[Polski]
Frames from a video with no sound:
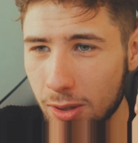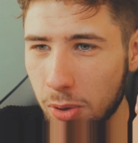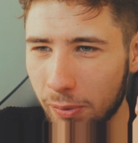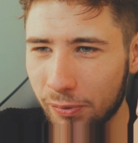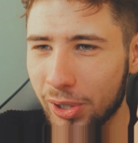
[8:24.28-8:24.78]

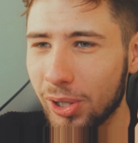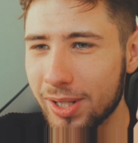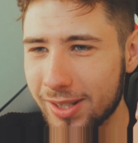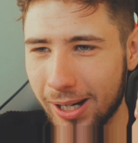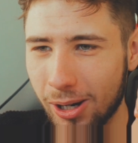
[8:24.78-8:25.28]
igłą w
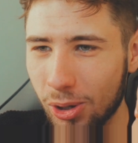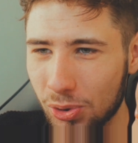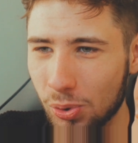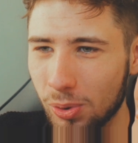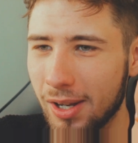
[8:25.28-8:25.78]
okolicach
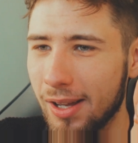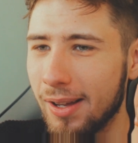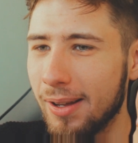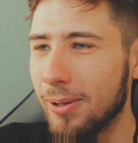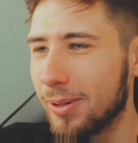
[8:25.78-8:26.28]
oczu,
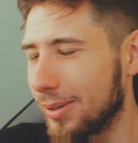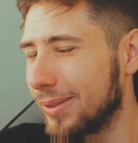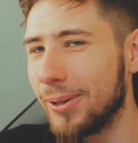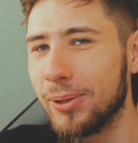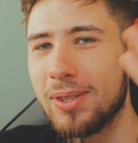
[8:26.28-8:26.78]

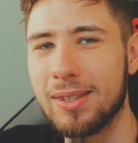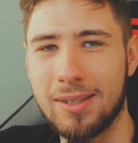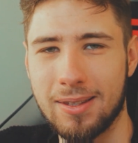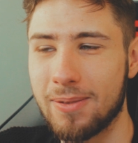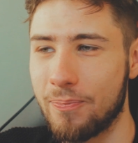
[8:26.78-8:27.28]
no
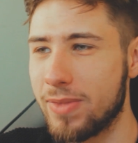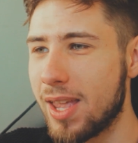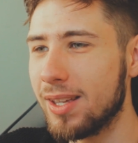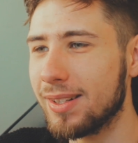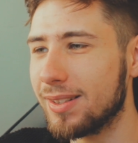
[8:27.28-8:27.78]

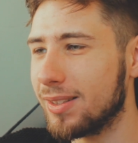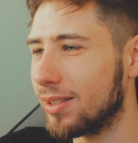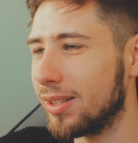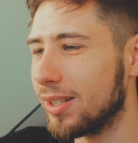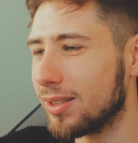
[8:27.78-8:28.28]
nie
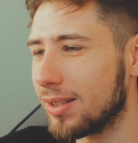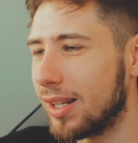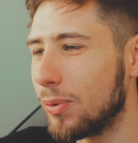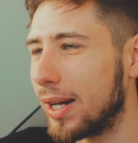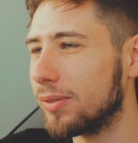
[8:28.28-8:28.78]
jest, nie jest
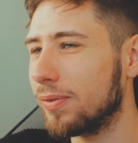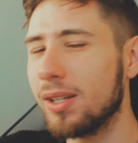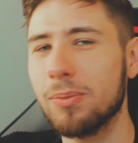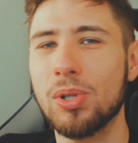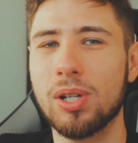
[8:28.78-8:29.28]

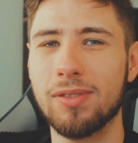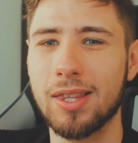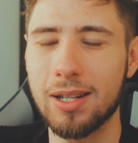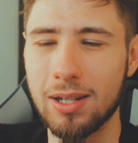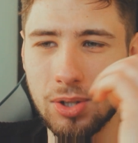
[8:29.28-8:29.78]
najłatwiej. Mi się
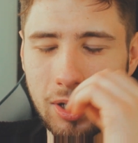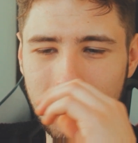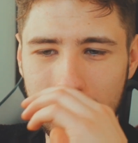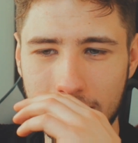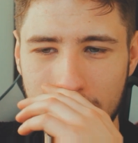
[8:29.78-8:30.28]
wydaje,
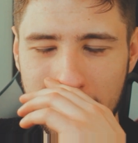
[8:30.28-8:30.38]
że